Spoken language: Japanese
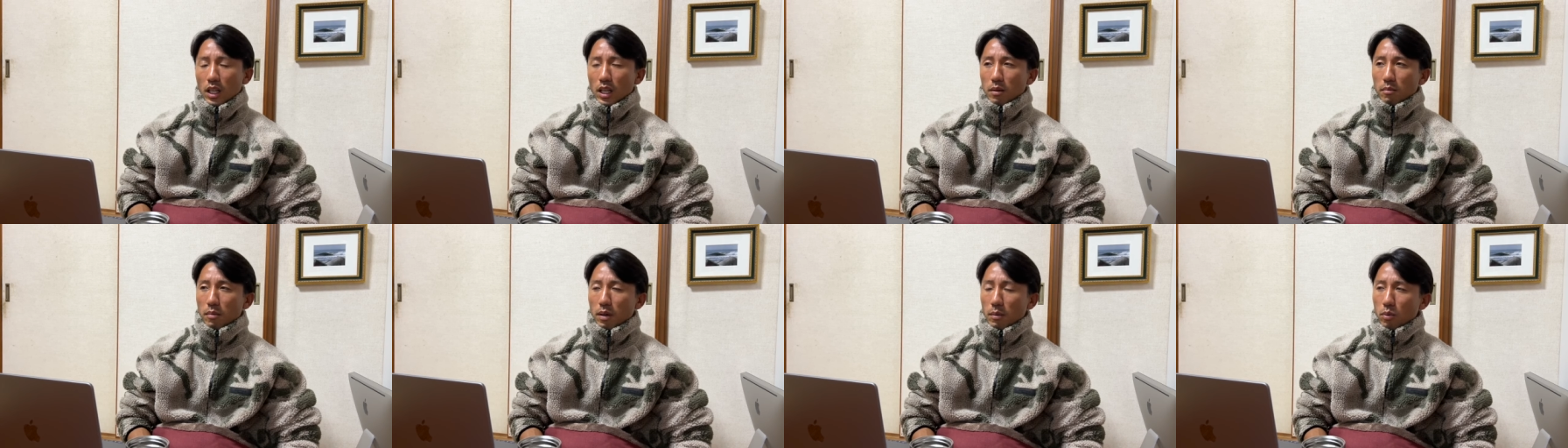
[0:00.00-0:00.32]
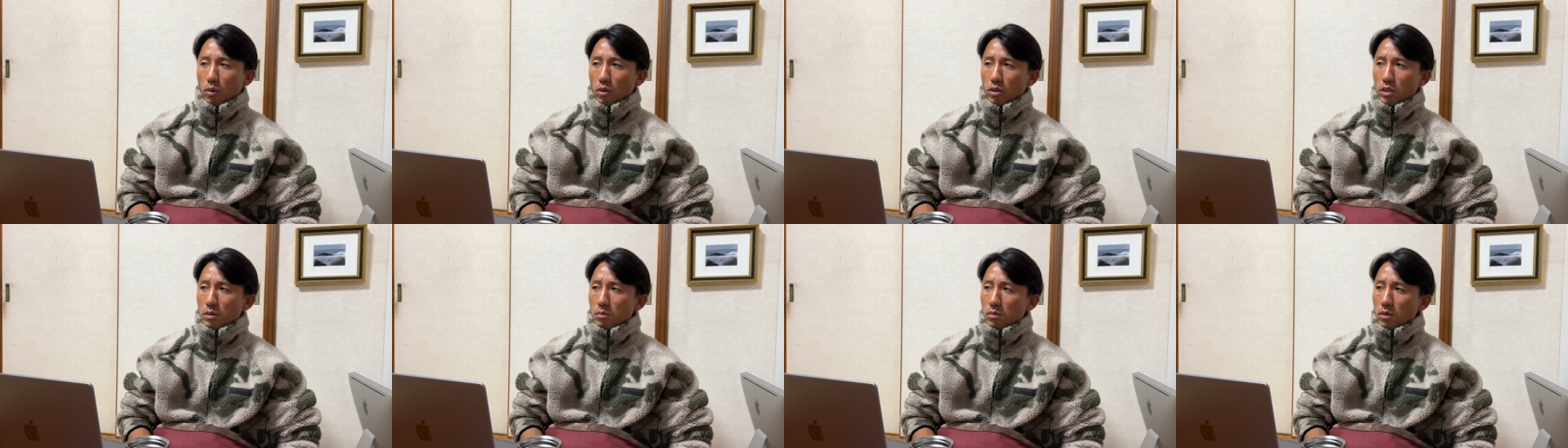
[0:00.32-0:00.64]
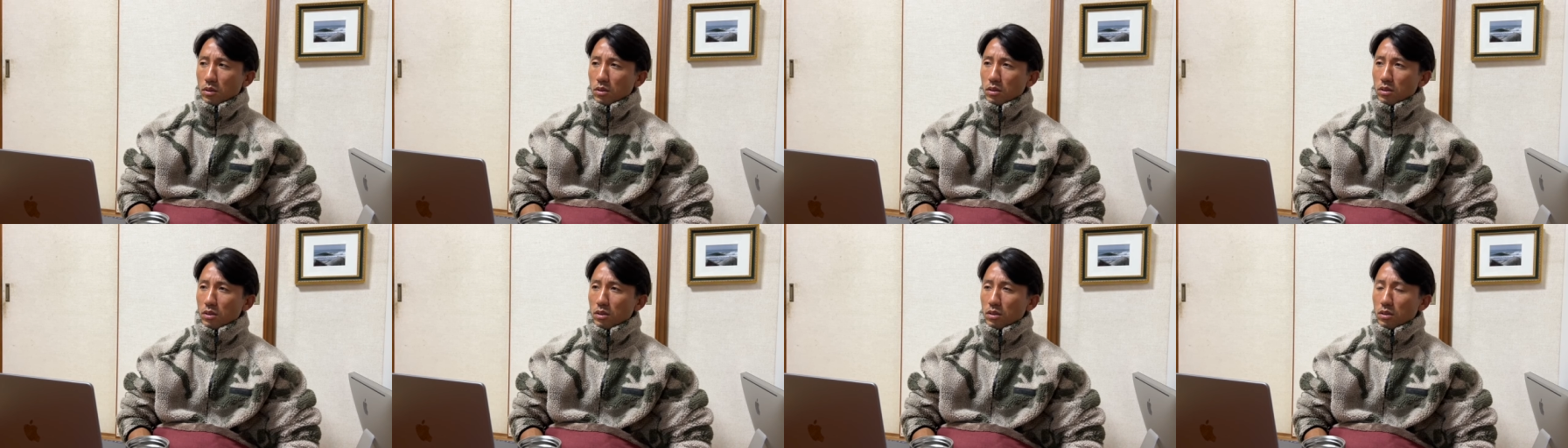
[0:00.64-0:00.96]
まあ僕
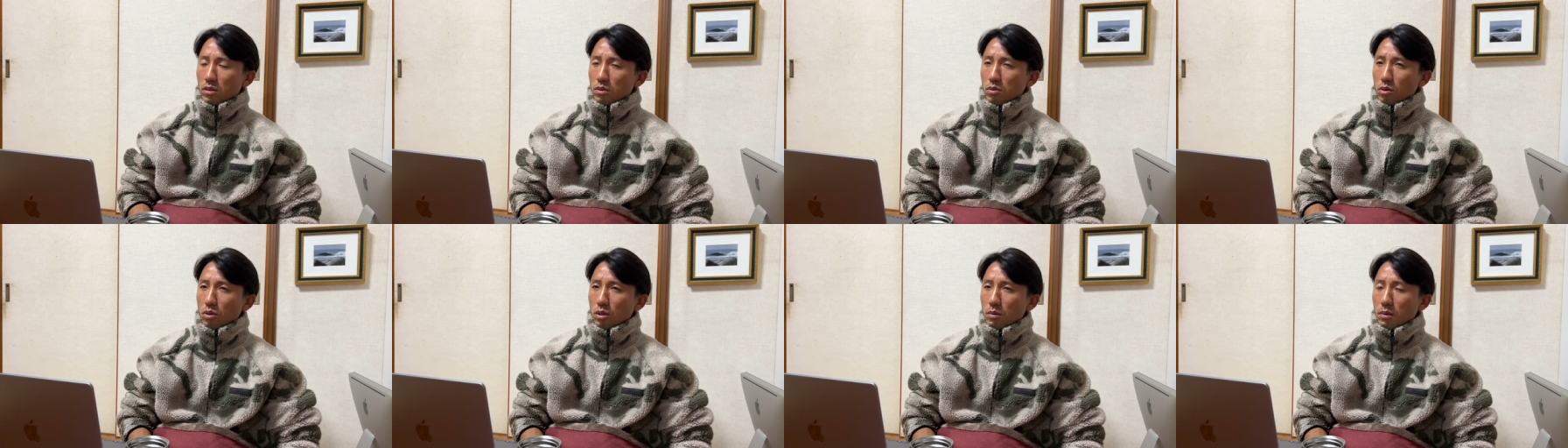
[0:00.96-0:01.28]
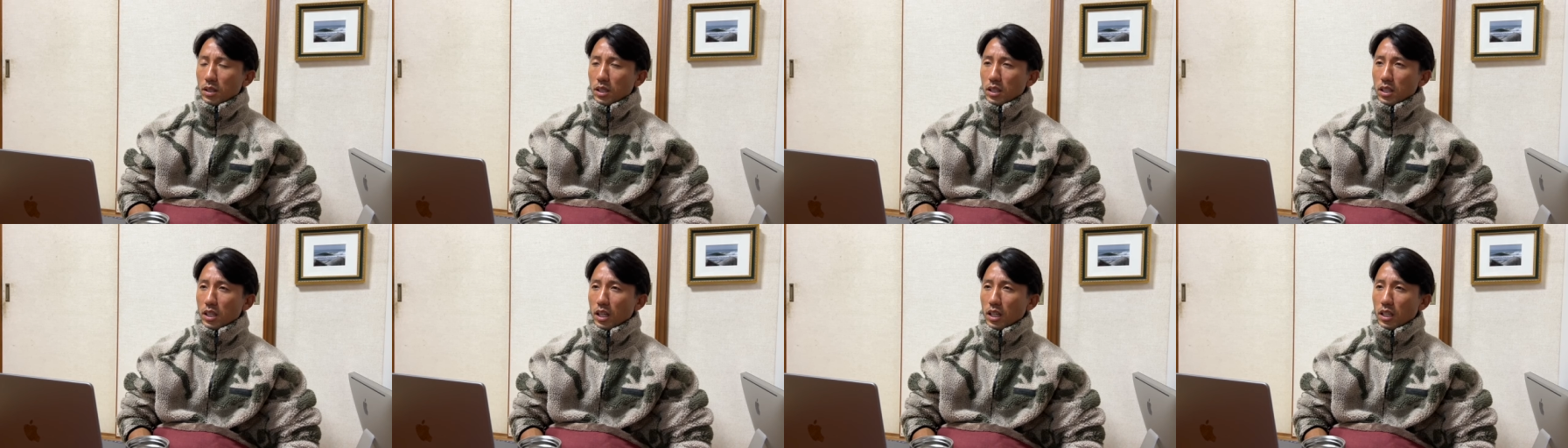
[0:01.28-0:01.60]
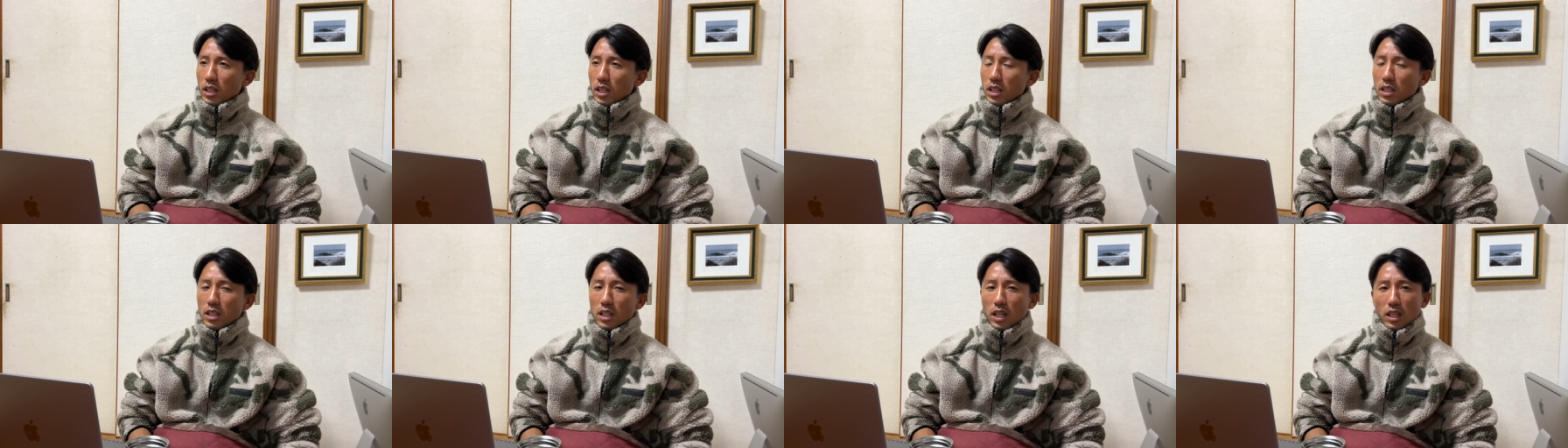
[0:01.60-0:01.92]
もそこまで経
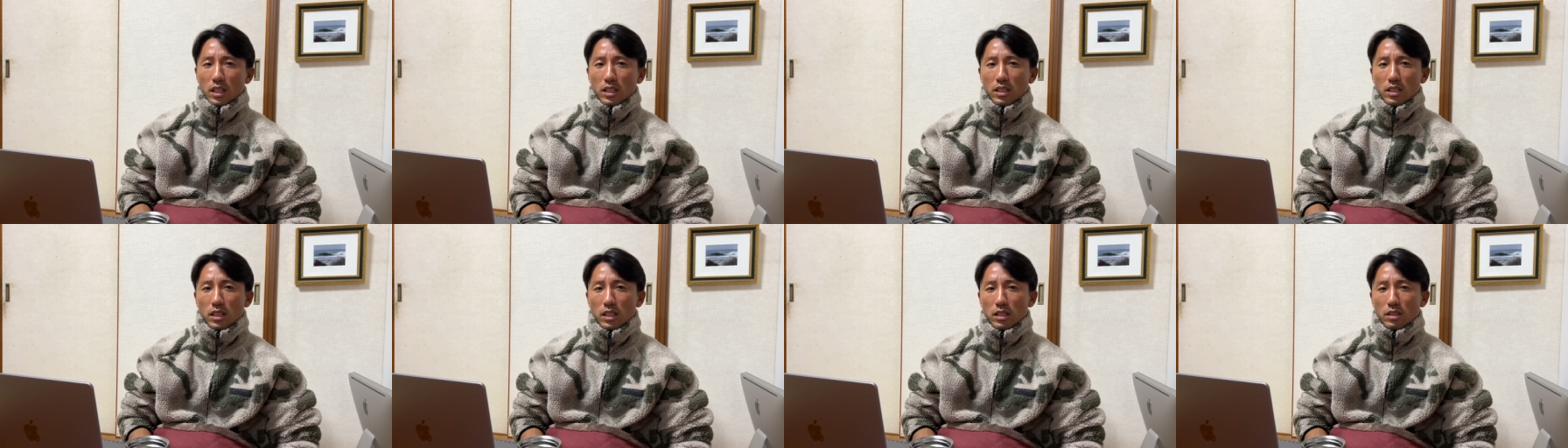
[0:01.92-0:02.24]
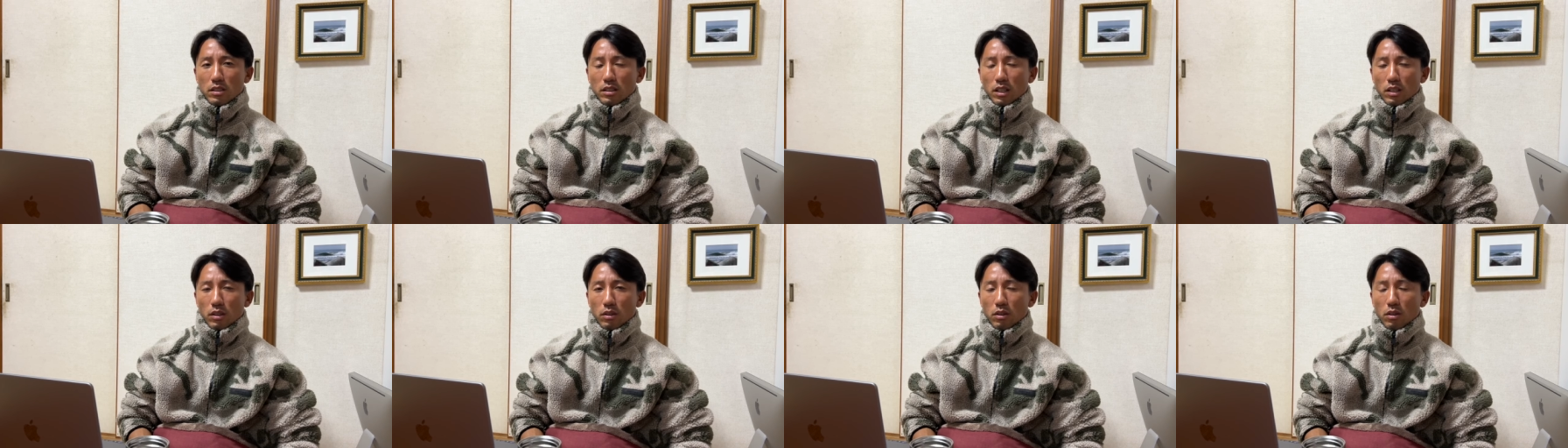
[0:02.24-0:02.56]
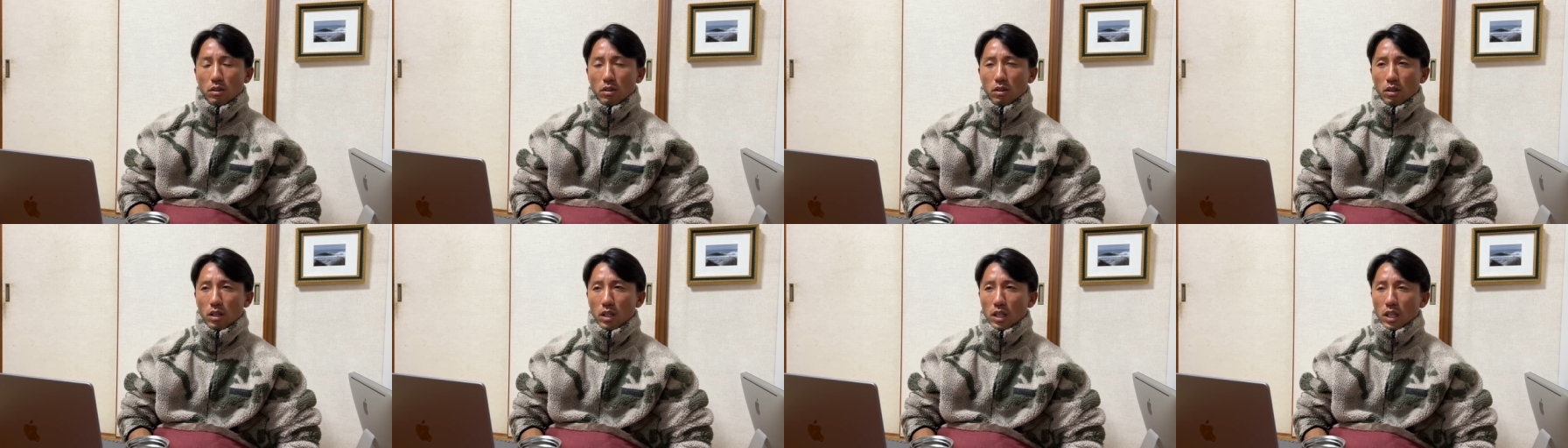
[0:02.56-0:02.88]
験ないんですけ
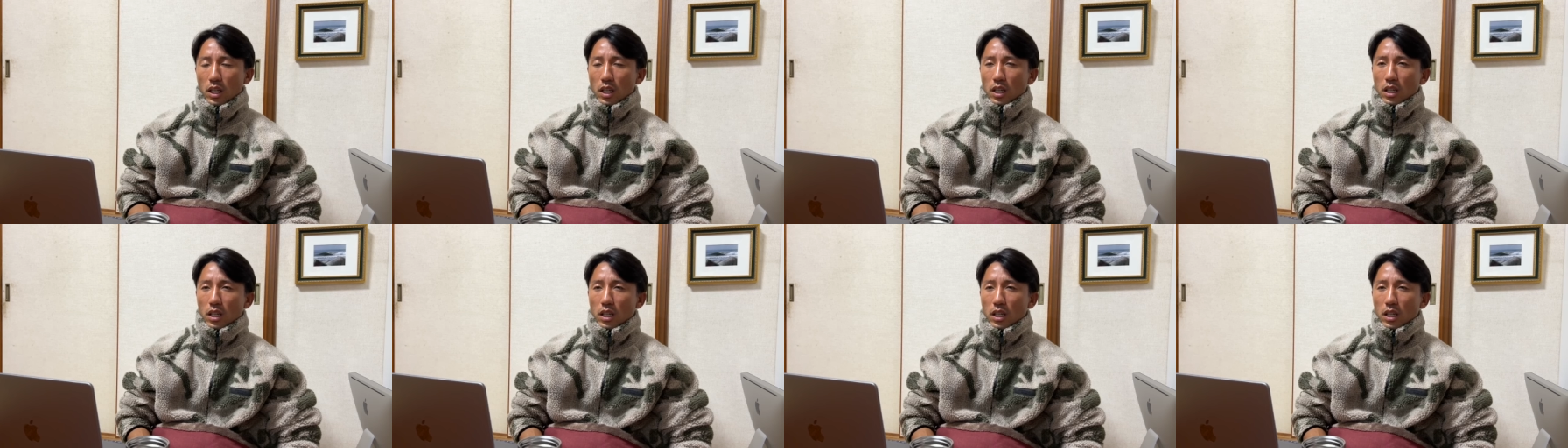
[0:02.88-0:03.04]
ど、